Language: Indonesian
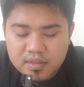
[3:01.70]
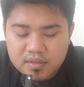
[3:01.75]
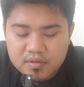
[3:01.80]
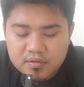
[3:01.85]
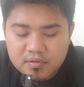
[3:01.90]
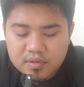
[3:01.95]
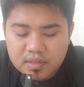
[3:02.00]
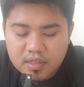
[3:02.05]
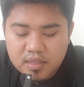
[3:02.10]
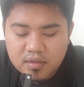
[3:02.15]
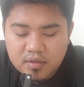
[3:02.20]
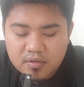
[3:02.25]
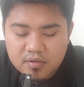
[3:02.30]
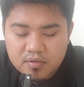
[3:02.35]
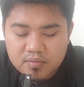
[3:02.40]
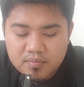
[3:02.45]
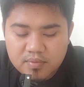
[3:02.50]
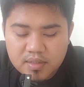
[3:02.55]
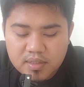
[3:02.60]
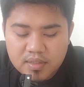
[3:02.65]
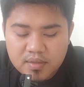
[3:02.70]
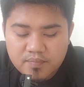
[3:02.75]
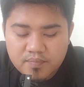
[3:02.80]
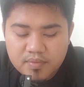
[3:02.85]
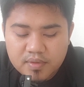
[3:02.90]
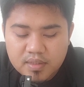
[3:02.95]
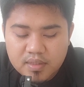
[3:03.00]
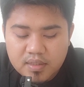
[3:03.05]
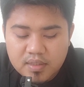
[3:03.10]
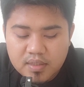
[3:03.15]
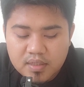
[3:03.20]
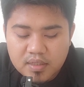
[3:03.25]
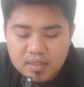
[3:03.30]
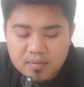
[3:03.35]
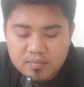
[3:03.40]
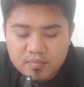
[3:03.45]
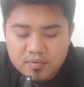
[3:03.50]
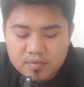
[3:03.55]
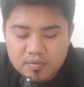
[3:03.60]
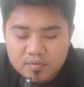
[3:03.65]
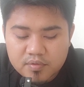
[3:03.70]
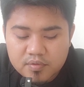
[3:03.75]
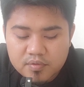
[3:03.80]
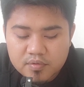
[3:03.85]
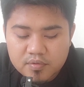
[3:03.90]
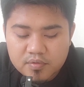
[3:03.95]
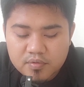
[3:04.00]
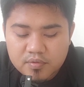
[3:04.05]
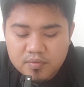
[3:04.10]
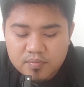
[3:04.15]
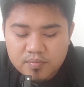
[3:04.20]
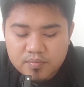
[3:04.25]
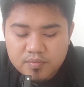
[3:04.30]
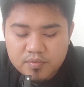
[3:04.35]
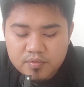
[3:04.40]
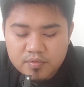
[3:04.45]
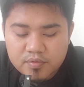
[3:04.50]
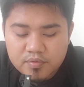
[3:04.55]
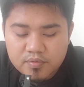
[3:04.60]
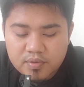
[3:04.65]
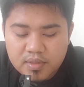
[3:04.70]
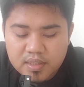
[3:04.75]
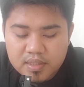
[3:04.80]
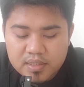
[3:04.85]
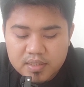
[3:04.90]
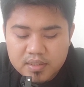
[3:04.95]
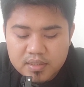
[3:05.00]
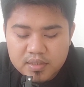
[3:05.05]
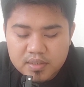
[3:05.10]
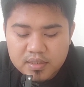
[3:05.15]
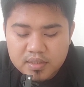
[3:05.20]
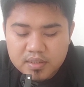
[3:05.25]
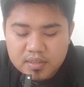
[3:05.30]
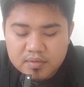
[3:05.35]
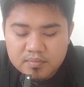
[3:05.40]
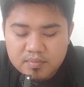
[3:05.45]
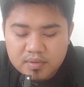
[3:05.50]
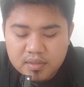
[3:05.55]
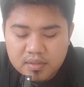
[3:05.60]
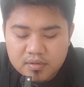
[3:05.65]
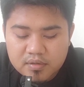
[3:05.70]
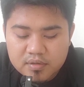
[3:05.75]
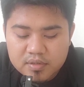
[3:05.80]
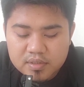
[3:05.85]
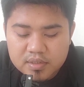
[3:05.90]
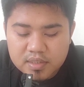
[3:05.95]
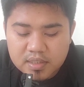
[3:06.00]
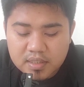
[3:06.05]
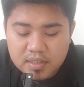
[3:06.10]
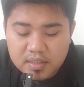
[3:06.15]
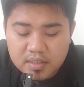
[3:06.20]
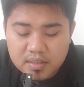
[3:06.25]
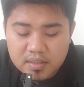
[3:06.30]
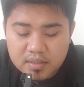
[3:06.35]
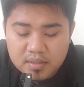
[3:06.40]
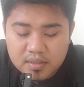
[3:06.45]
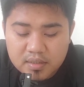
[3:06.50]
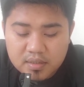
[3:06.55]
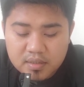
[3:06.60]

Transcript: yulaqoba lamun huruf nu dua deket makhrajna